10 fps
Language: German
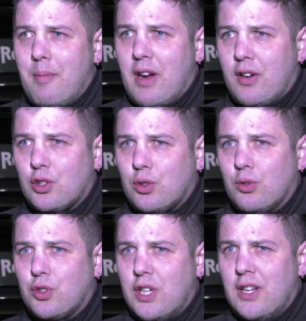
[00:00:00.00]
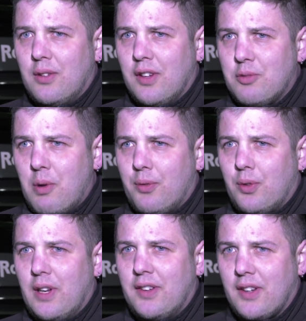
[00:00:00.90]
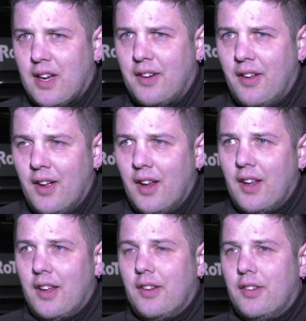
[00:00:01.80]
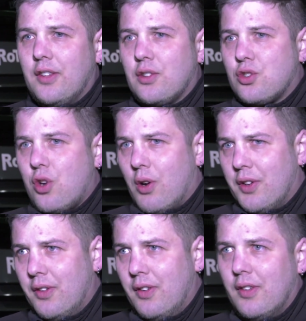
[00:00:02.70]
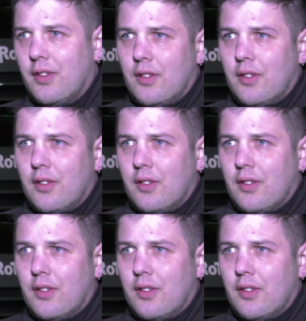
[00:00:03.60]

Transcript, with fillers: mehrere Stunden steht und nicht mehr auf Toilette kann, ist es schon